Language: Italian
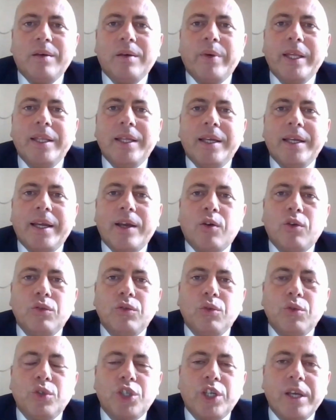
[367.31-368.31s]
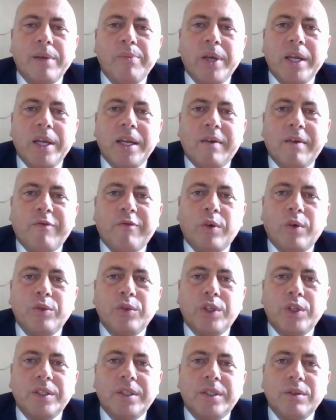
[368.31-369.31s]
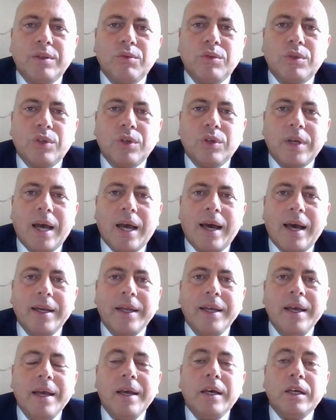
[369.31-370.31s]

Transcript: quindi riconducibili a fonti istituzionali,